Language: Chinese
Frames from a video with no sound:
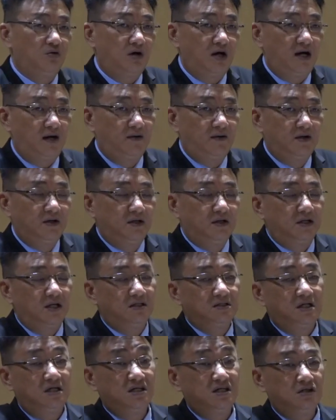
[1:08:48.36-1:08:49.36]
化，
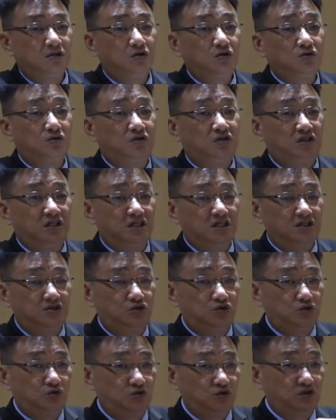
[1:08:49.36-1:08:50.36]
让他能够结
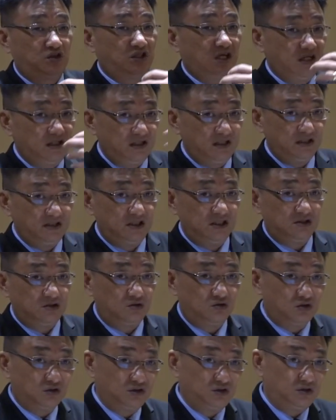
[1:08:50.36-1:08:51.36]
出圣灵的
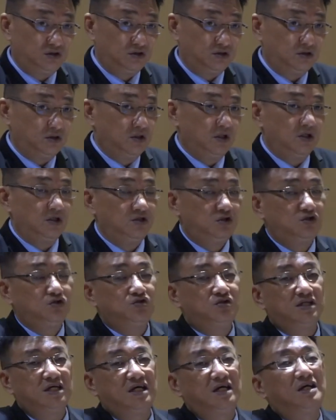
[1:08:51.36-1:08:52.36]
果子，就
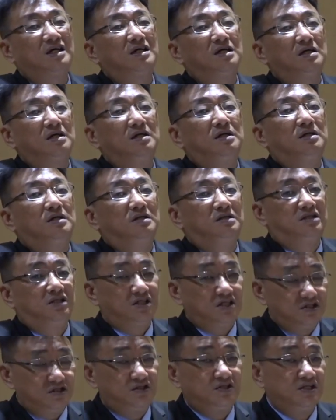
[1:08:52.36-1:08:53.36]
在
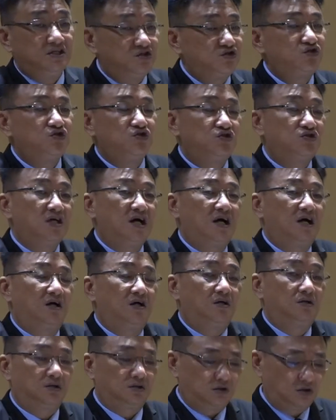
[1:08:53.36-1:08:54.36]
这些事上
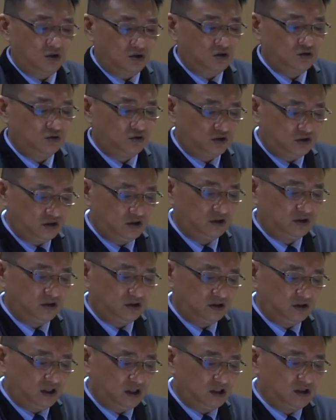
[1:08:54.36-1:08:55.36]
都是
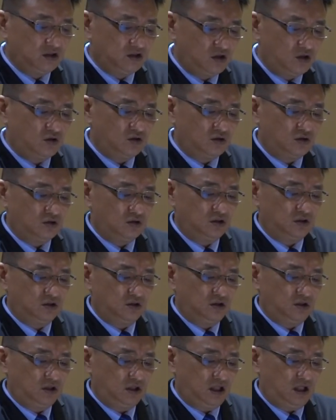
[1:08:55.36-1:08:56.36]
能够
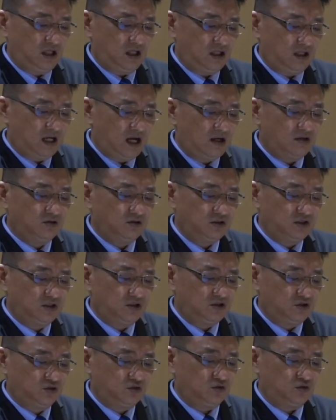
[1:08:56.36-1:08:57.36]
啊靠着
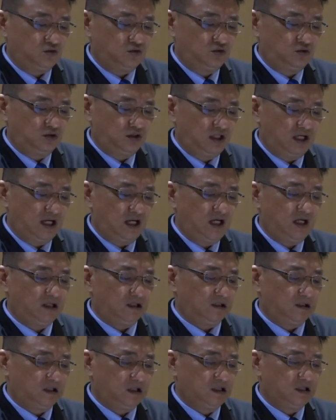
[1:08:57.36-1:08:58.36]
主来
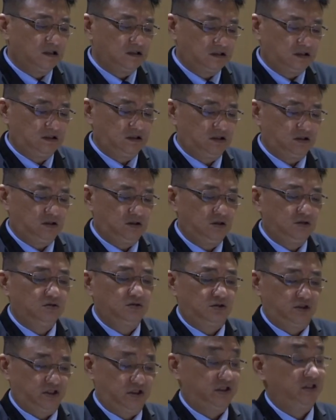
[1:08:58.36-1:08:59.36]
克制肉
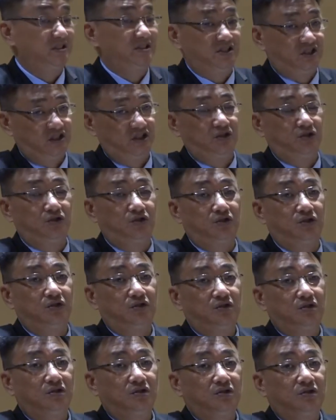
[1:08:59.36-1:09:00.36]
体的情欲。
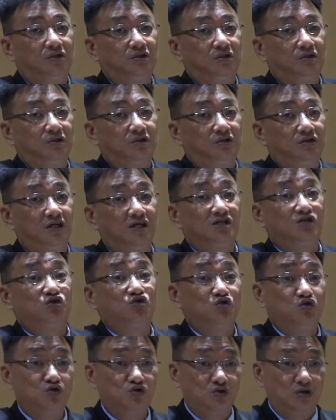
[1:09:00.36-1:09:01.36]
耶
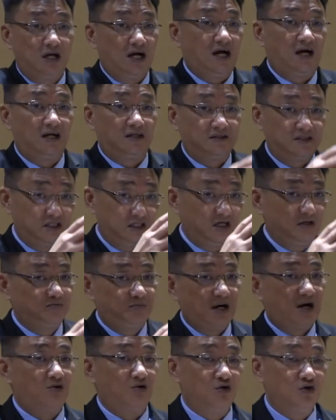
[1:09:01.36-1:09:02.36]
稣啊，这个
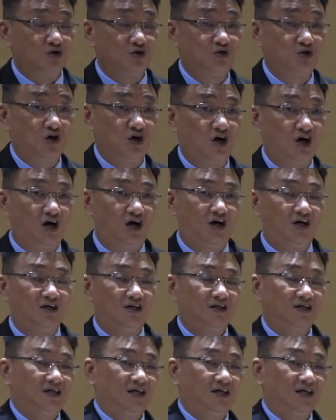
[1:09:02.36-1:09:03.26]
保罗说哈